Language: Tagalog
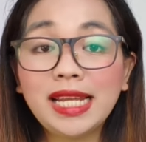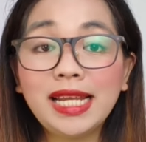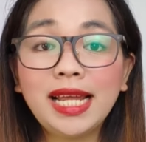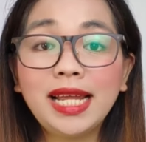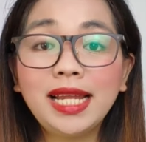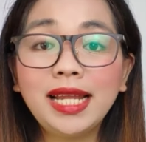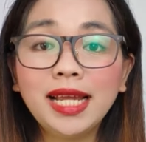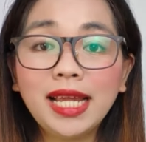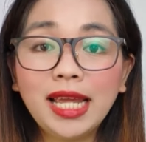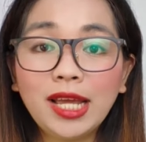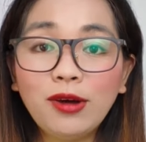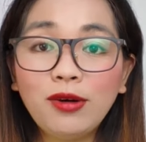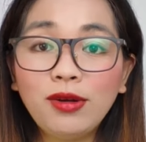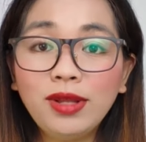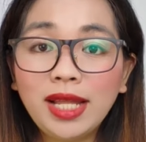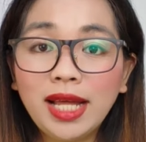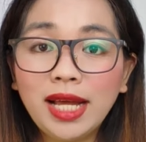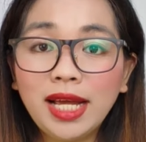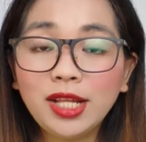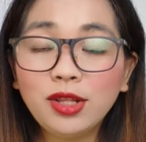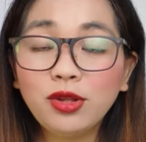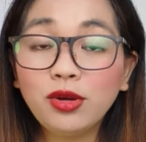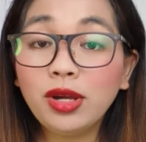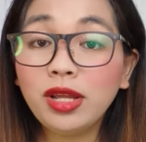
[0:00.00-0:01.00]
Na ilalagay ko
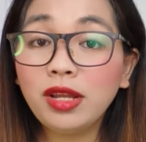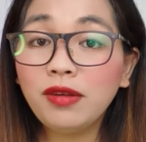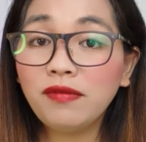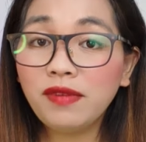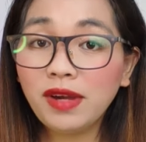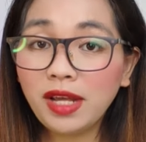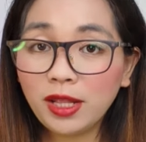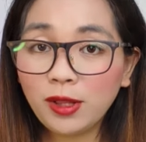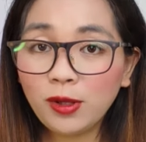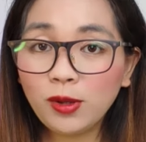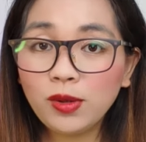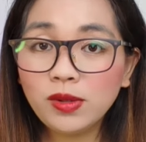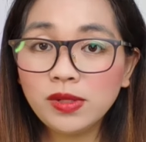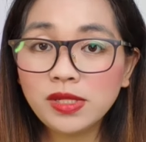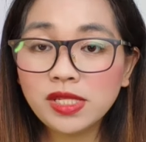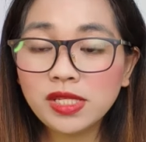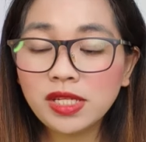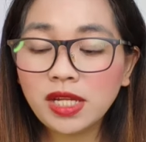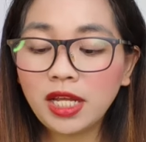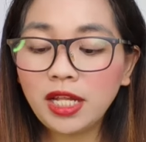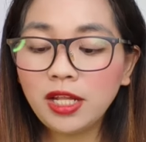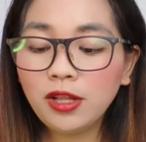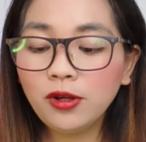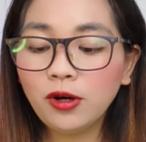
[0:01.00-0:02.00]
lang itong invite
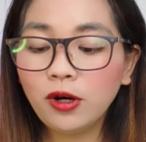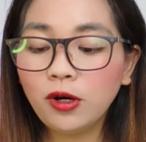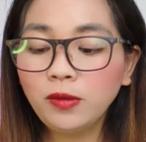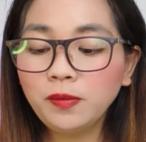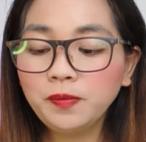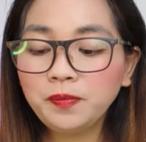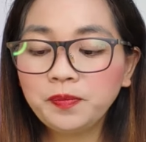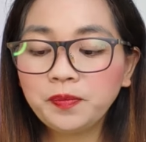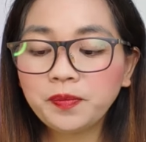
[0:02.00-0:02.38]
codes na ito